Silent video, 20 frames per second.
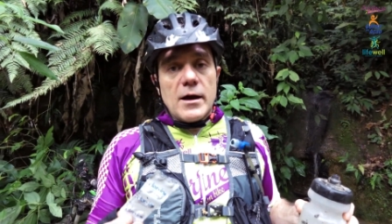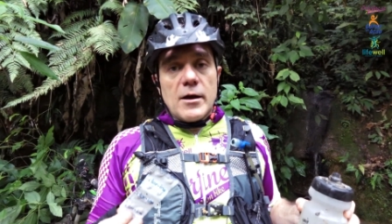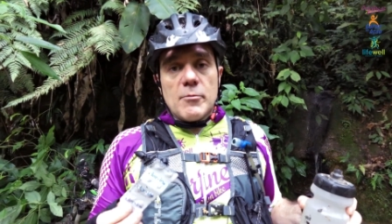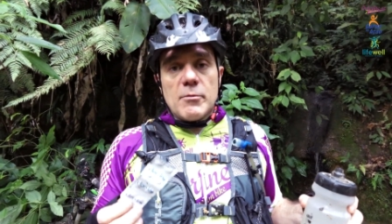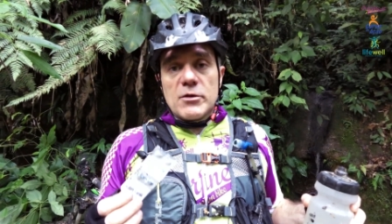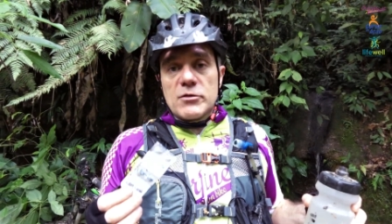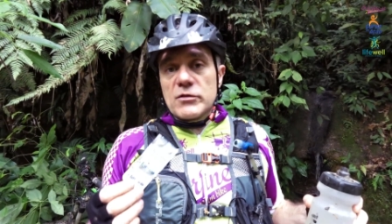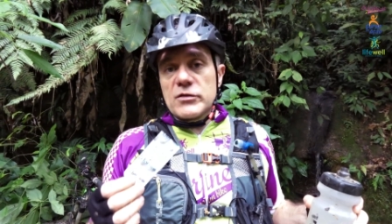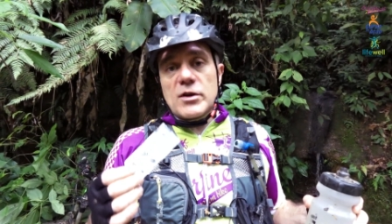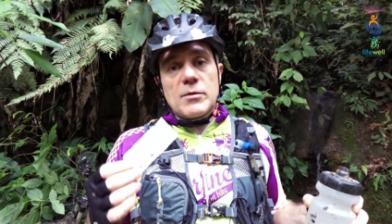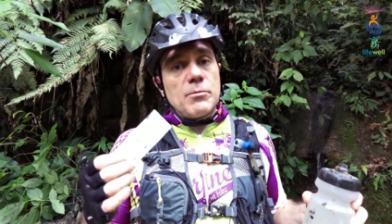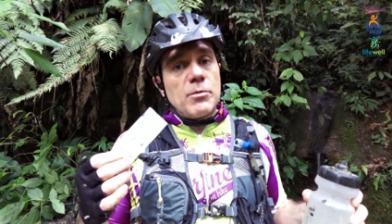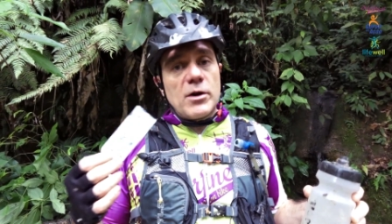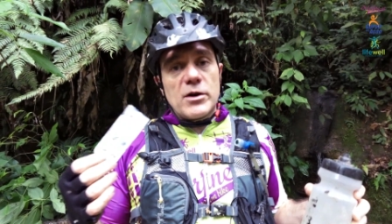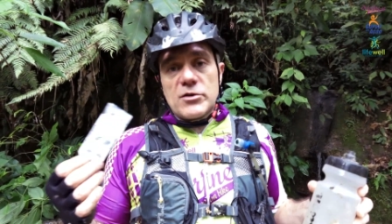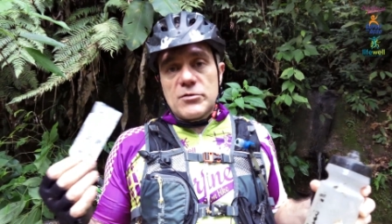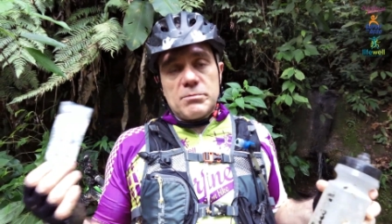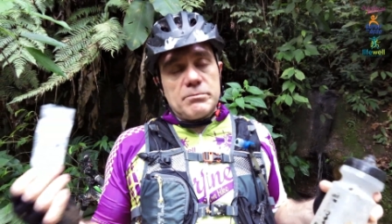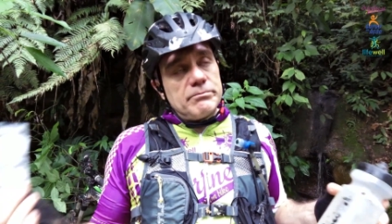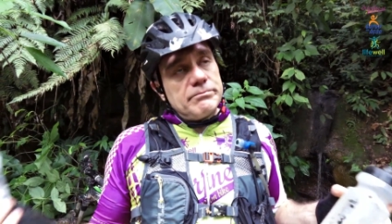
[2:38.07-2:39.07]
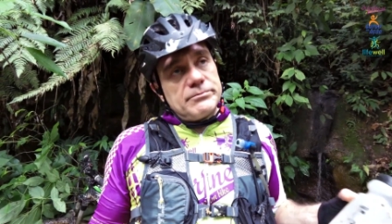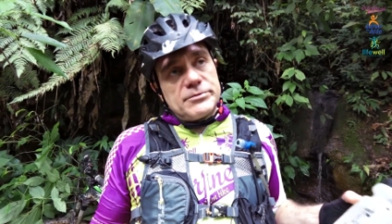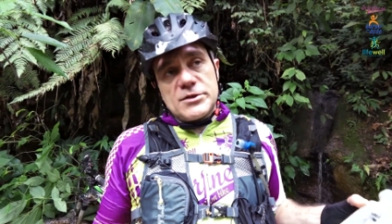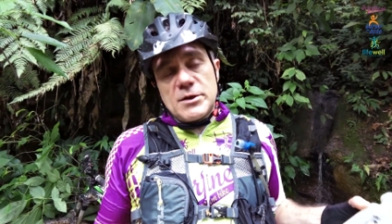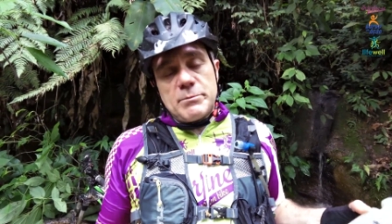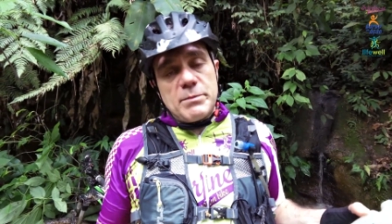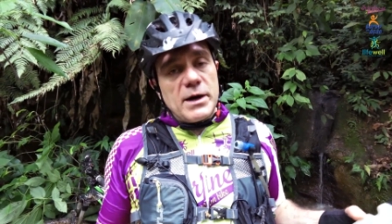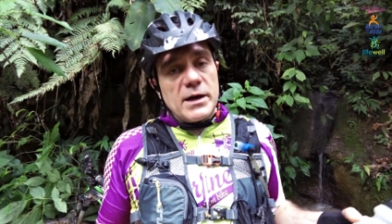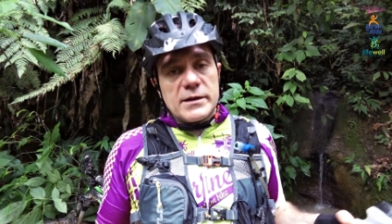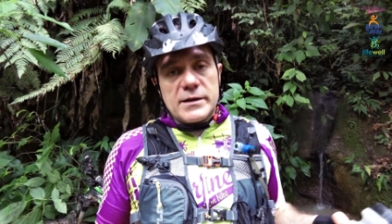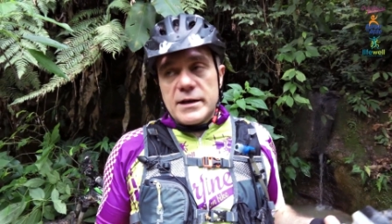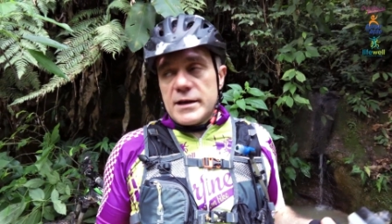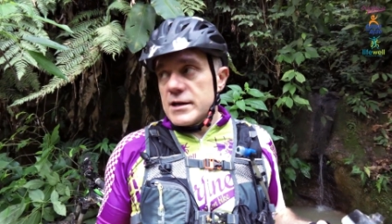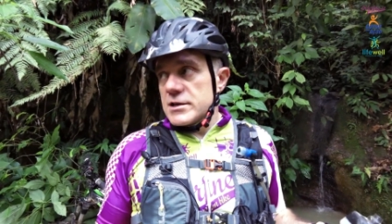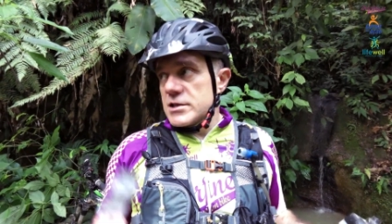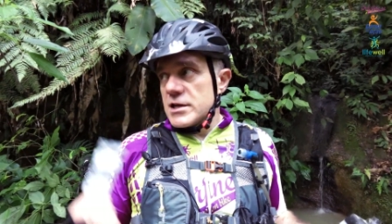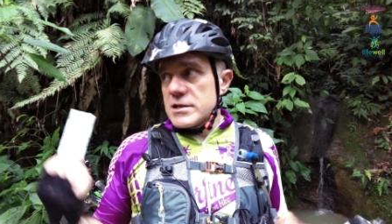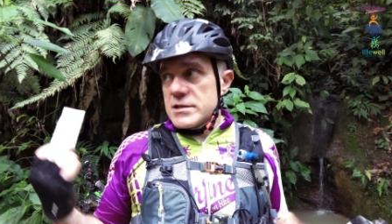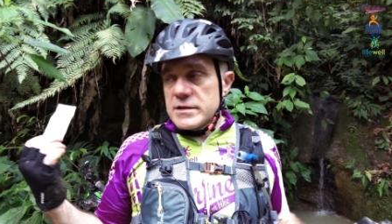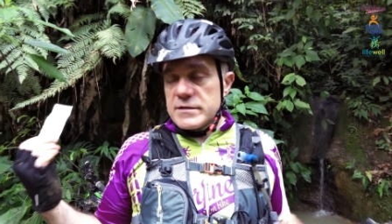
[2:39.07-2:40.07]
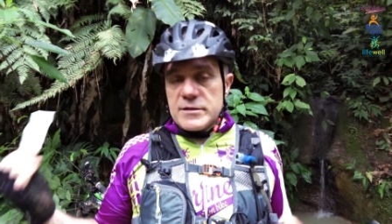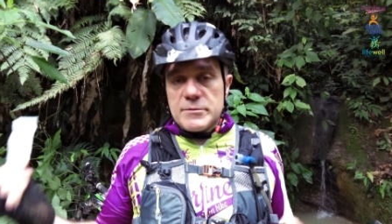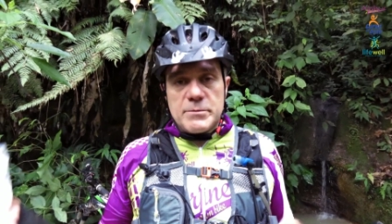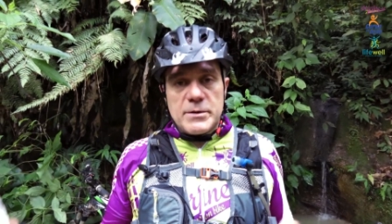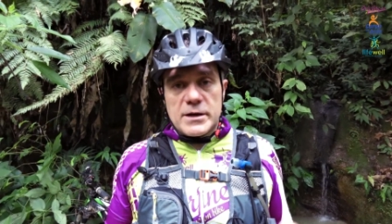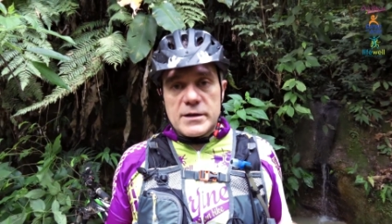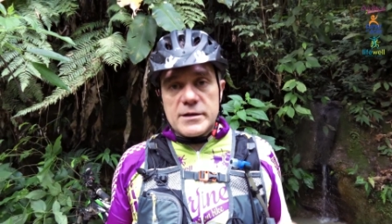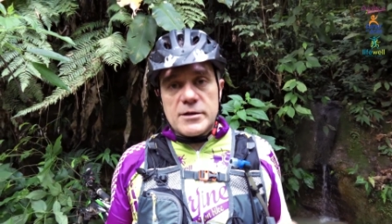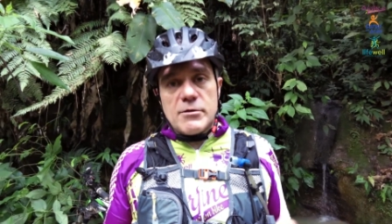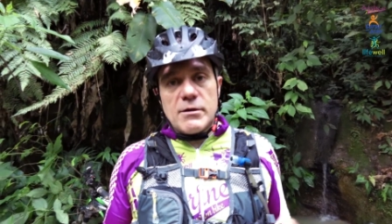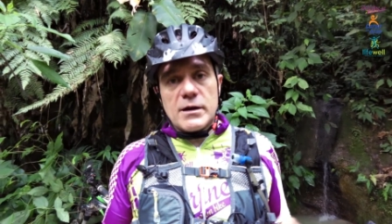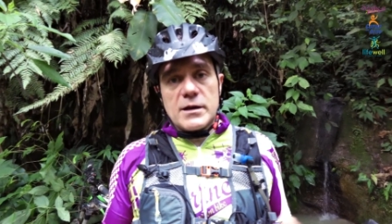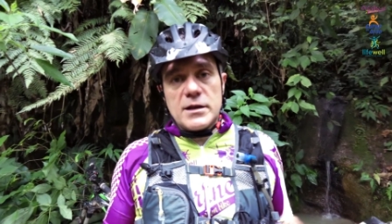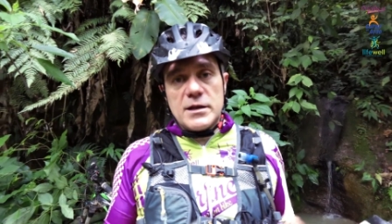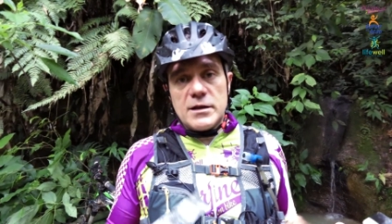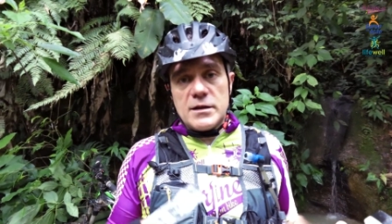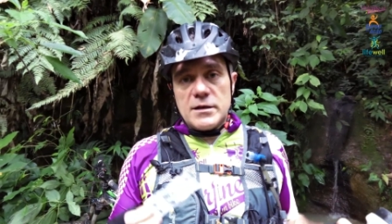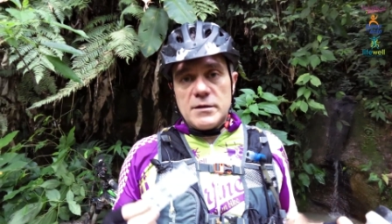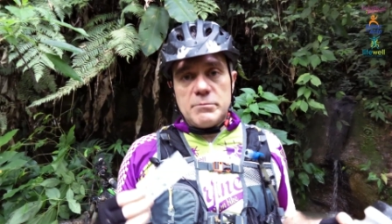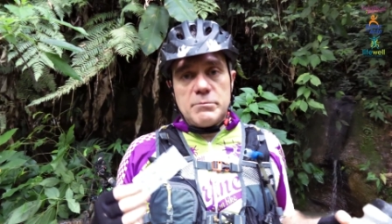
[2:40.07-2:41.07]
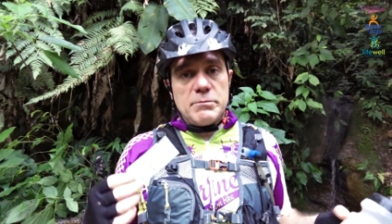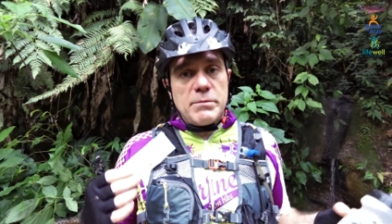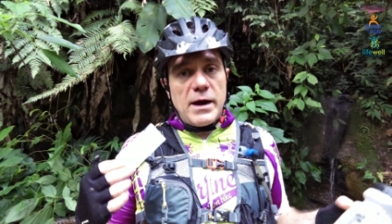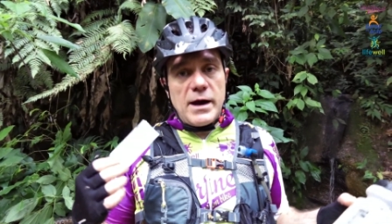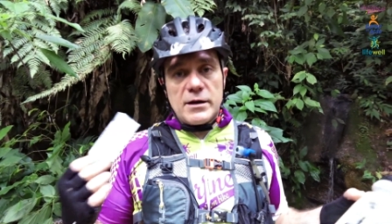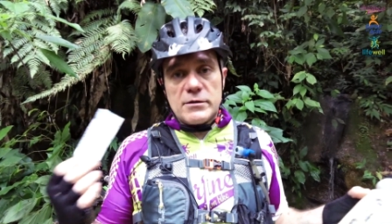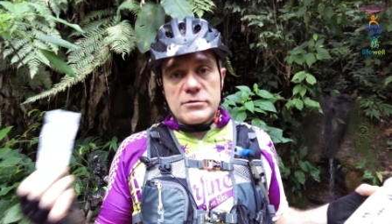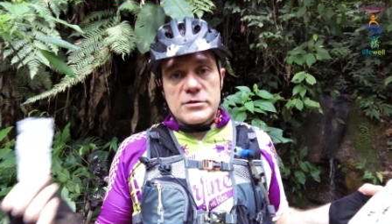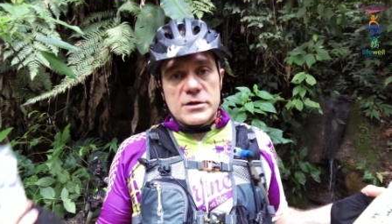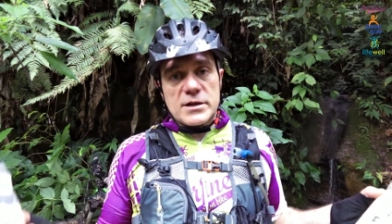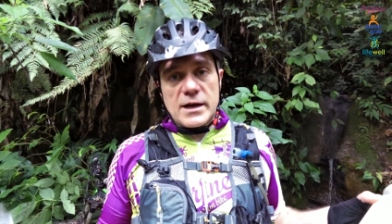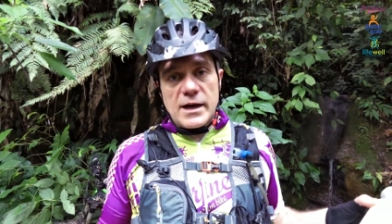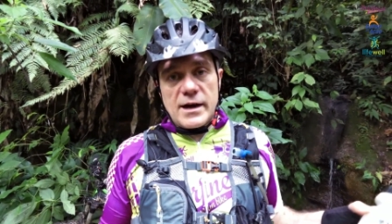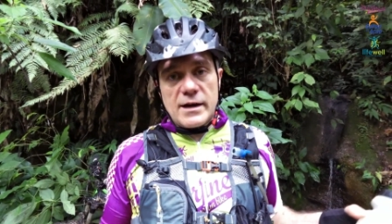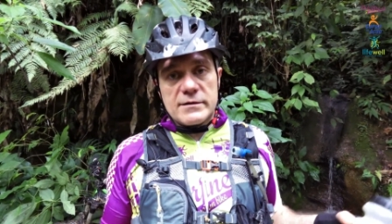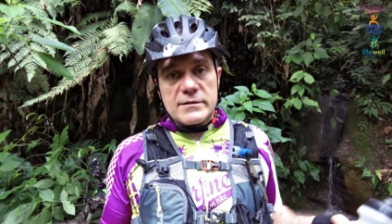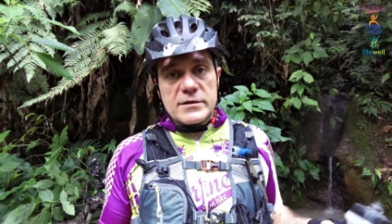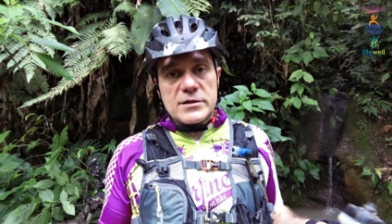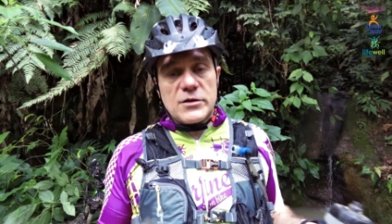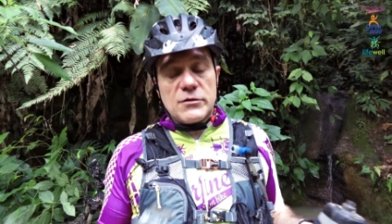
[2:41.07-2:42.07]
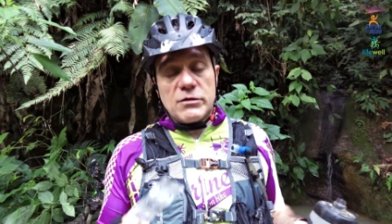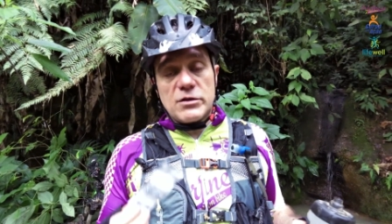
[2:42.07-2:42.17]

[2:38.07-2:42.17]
mas você pode se perder, a gente já se perdeu aqui perto de casa,